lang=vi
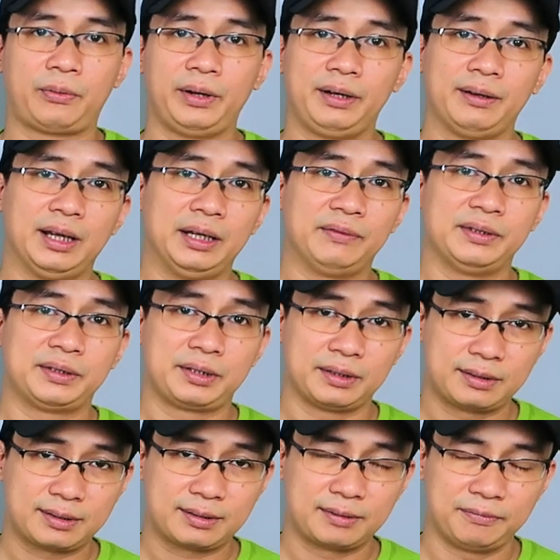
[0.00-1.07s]
Creed
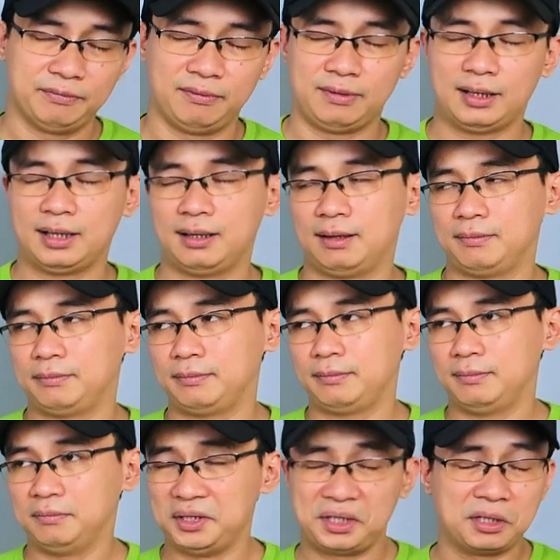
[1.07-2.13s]
Adventures và
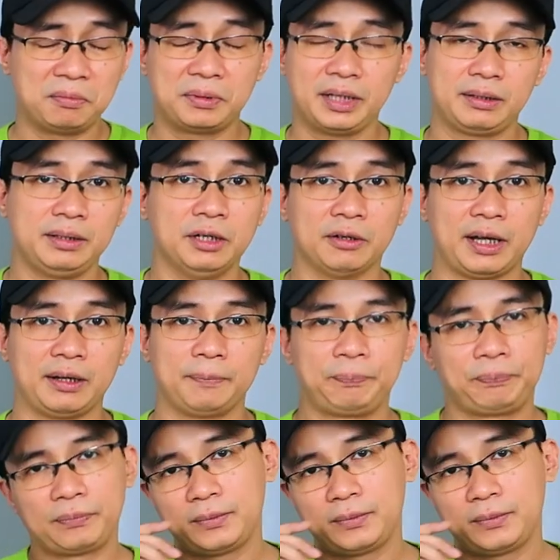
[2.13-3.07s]
mình không thích điều này